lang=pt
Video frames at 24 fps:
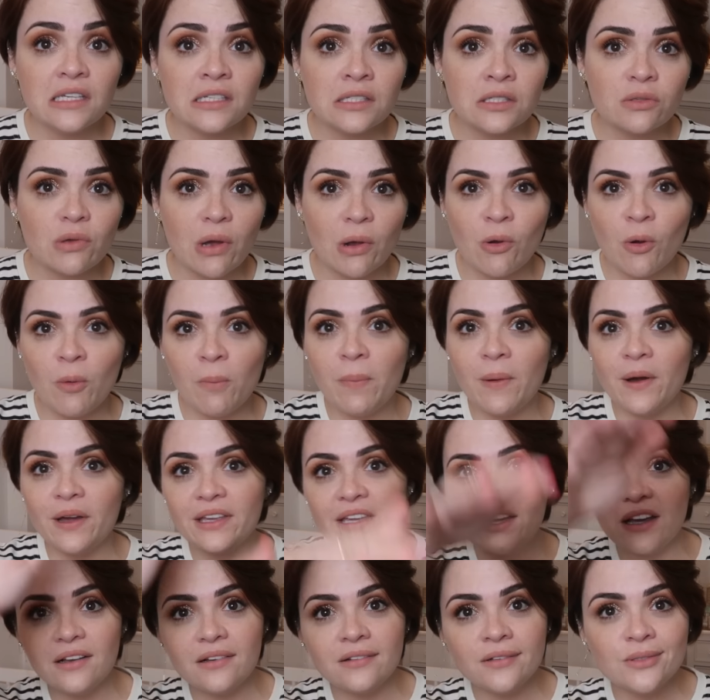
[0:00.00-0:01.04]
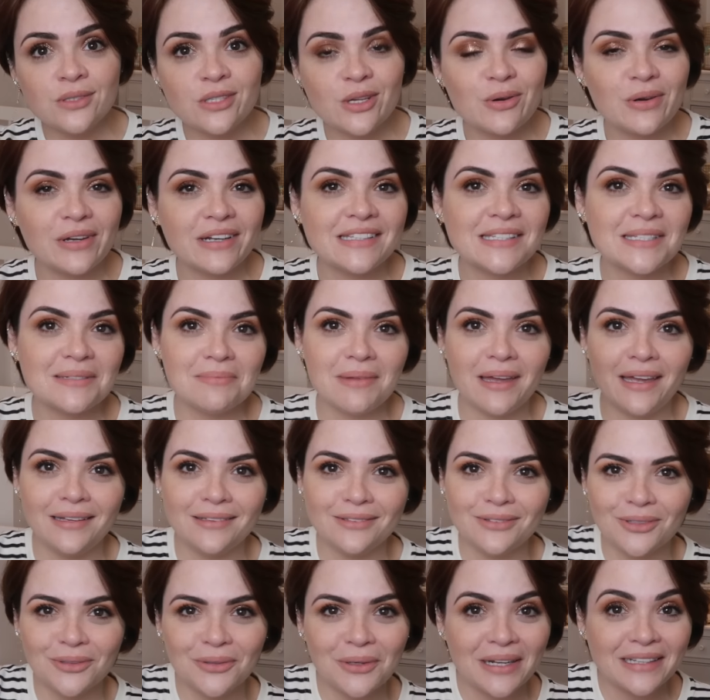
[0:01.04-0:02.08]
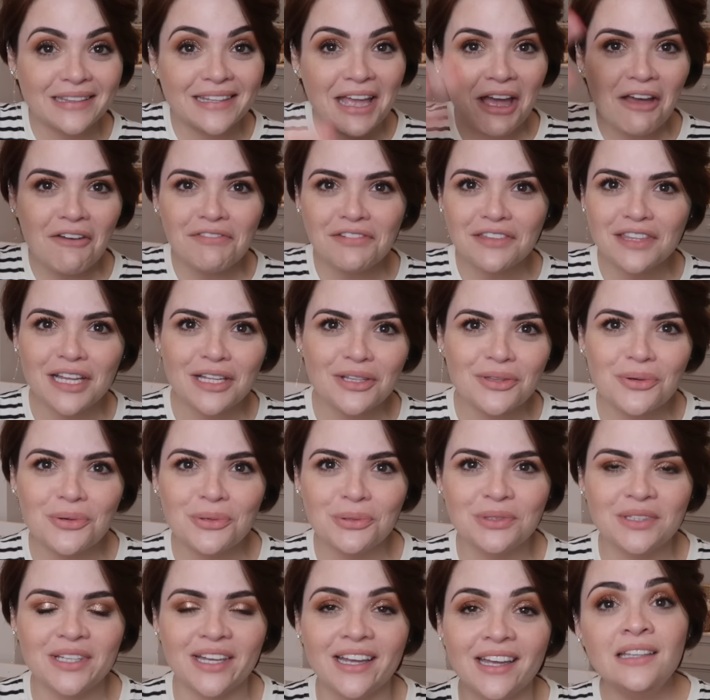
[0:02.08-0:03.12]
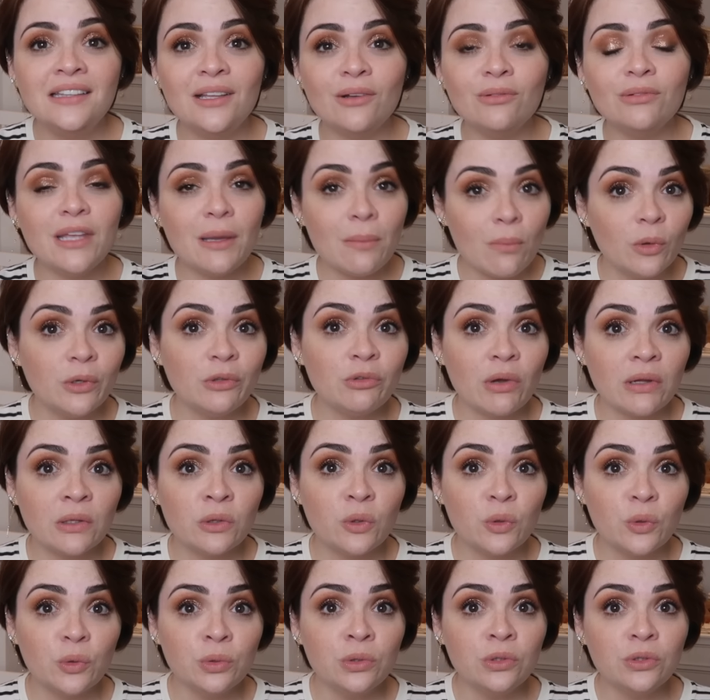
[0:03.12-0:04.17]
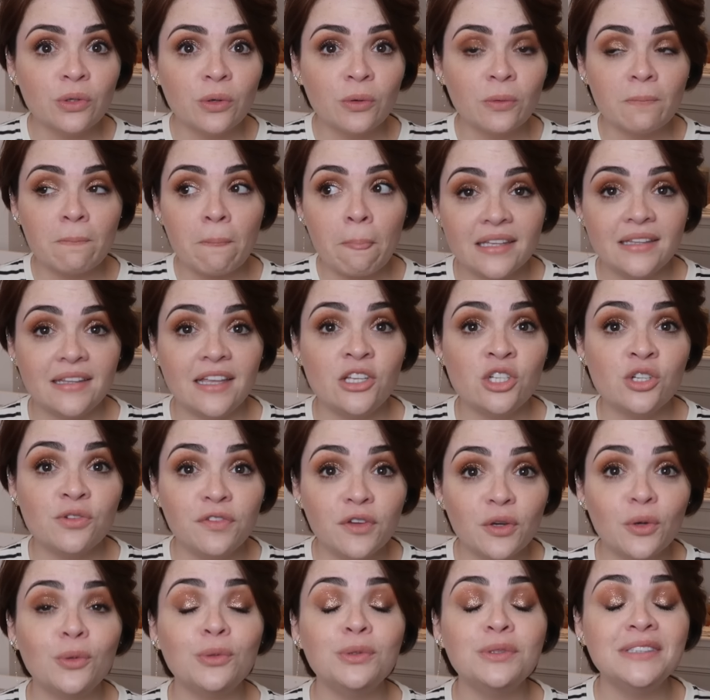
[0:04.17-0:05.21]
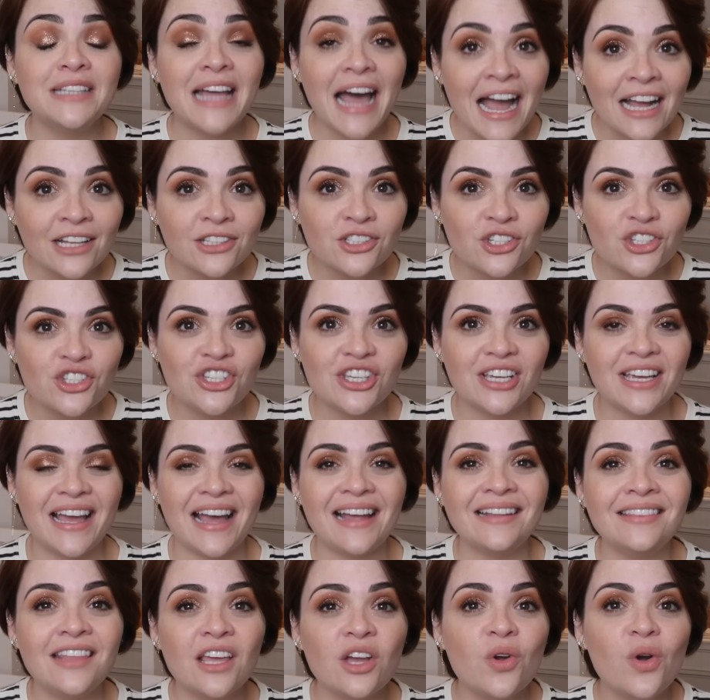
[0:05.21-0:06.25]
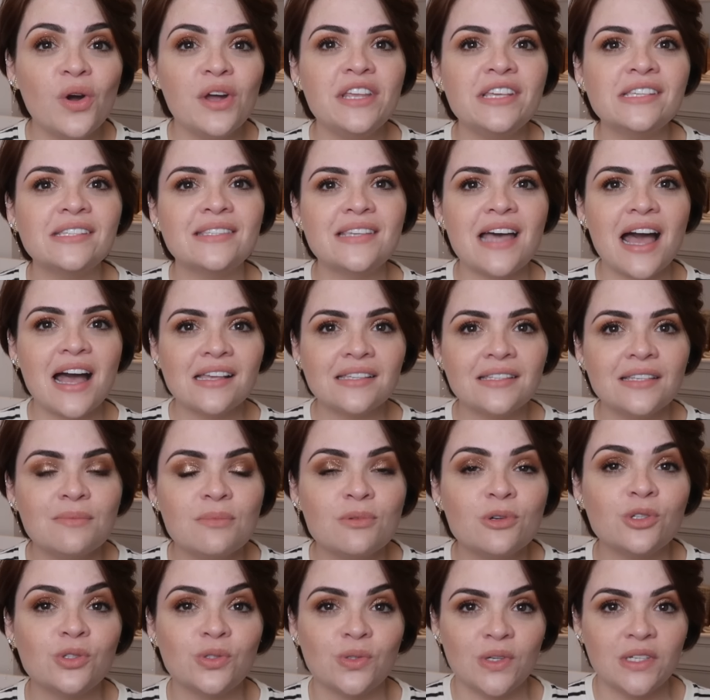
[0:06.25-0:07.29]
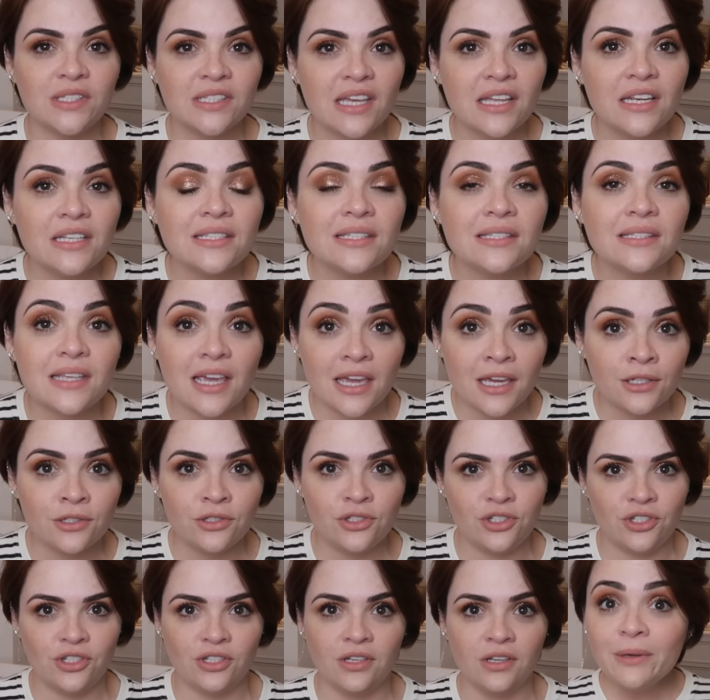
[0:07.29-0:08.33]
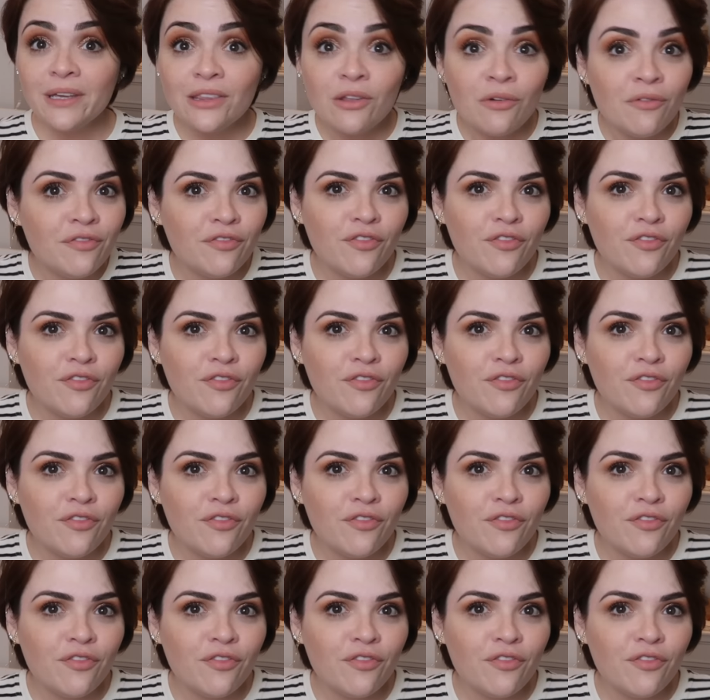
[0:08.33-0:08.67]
isso acompanha o seu crescimento até a vida adulta. Então, tem muito adulto que tem dificuldade de categorizar as emoções que ele sente, porque não